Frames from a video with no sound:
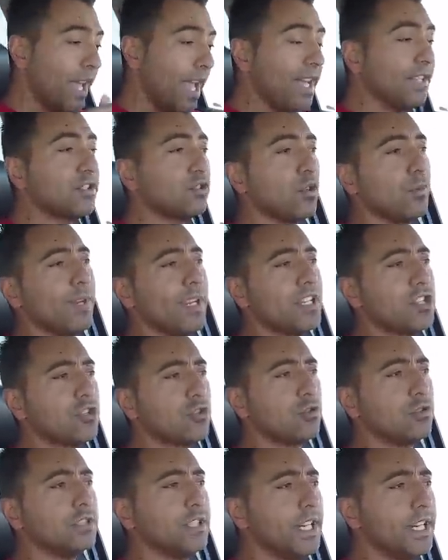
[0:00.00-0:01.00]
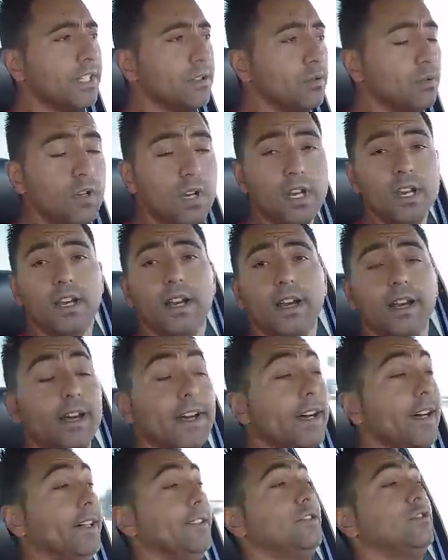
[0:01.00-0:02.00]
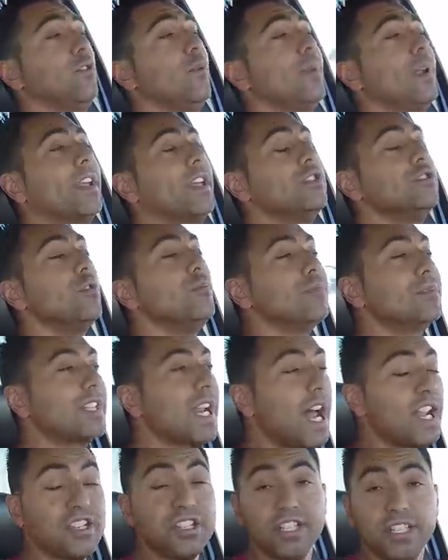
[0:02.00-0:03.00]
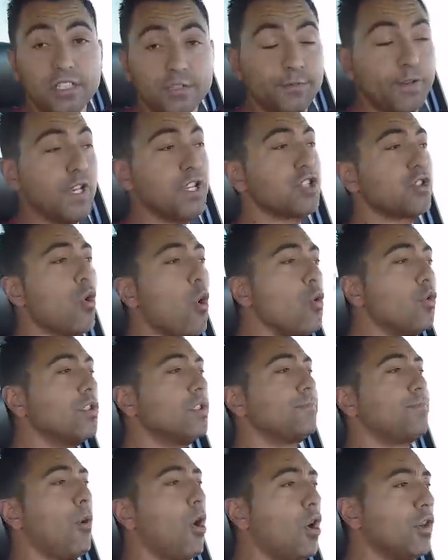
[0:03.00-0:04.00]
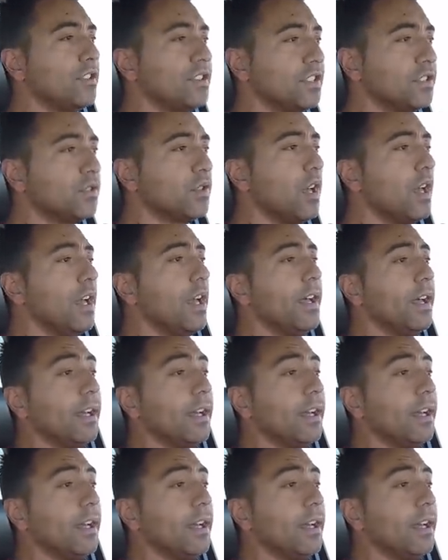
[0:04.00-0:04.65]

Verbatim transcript: é sobre este Toledo, uh, eh, sobre a quilometragem que ele fez com um depósito.